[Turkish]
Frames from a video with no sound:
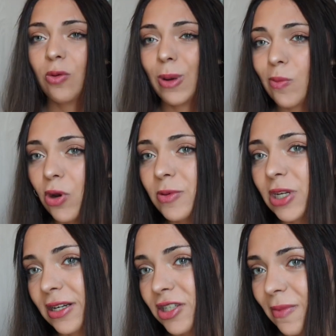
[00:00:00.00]
Umarım öyle bir
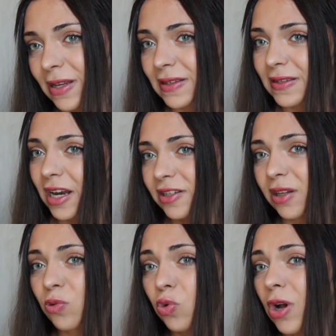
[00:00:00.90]
şey yaşamazsınız.
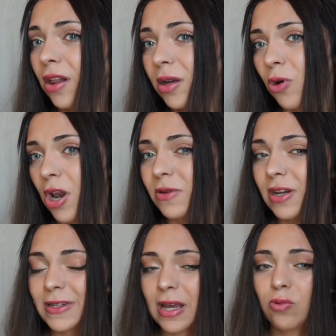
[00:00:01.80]
Gerçekten Türk halkı böyle bir
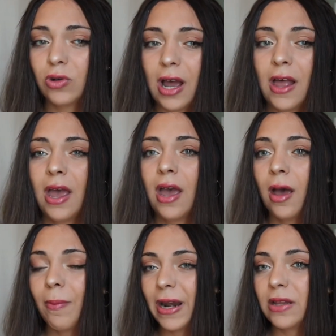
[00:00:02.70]
şey. Mesela burada
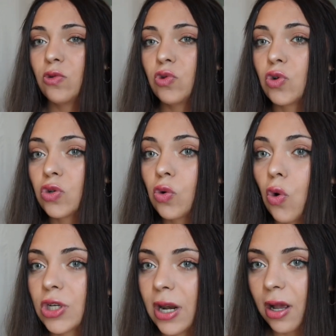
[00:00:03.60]
paranı düşürüyorsun
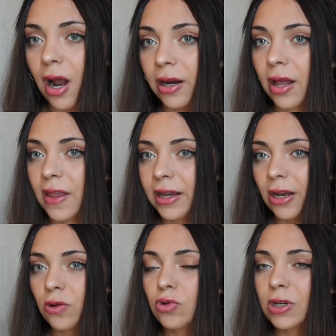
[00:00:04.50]
koşarak arkandan
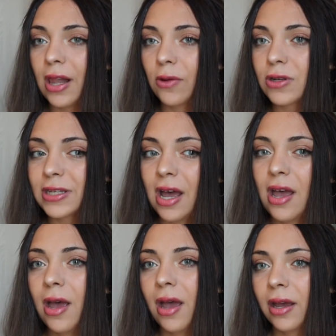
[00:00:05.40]
geliyor. Türk halkı olsa
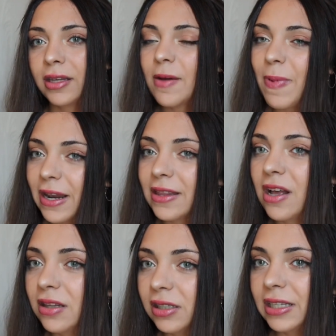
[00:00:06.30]
ya
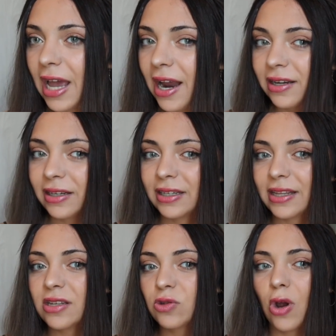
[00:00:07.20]
paranı alır gider
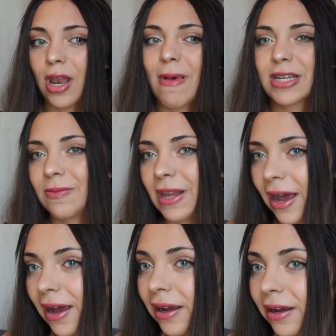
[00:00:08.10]
ya da söylemez
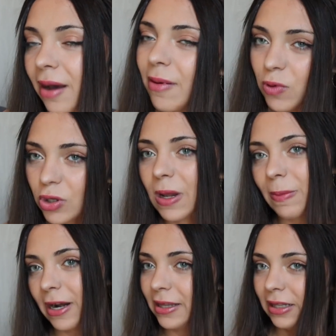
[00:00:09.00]
bile. Ama büyük
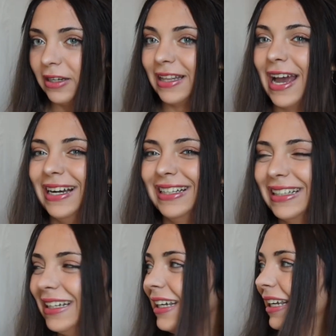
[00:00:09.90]
ihtimal paranı alır gider.
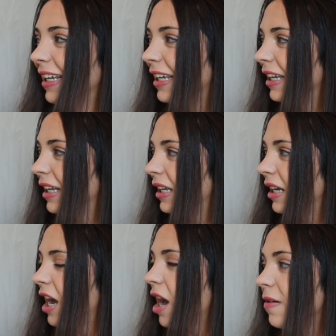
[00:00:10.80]
Veya söyleyenler
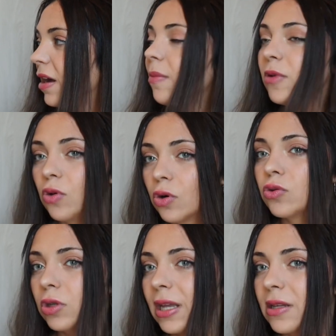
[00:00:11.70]
oluyor. Evet ama
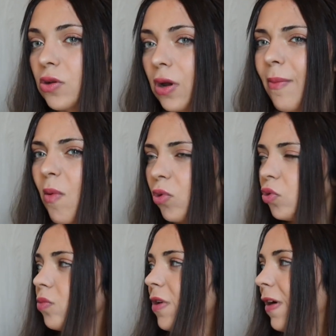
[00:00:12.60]
doğru Türkiye'de söyle. Ama
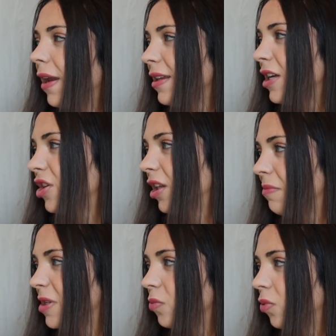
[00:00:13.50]
Bodrum'da falan yaşadık
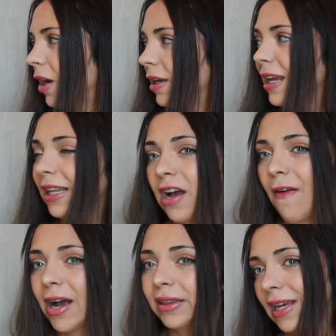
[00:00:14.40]
biz bunu. Hani
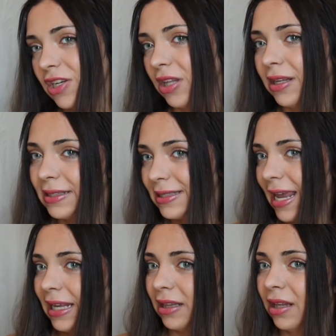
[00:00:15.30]
Yalıkavak'ta yaşadık.
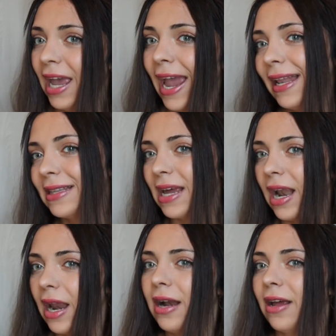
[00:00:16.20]
Zengin, elit
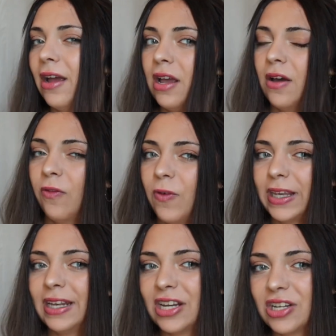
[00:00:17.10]
yerlerde.
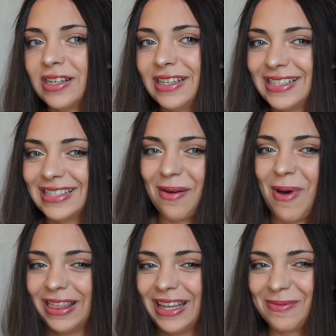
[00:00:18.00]
Fakir
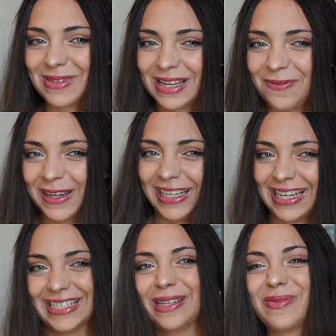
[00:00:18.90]
zamanlarımızda
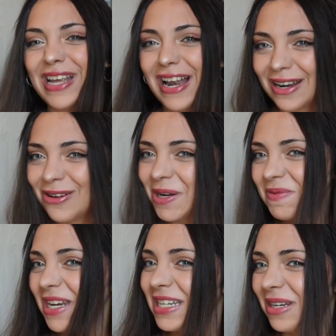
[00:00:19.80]
fakir yaşadığımız yerlerde öyle bir şey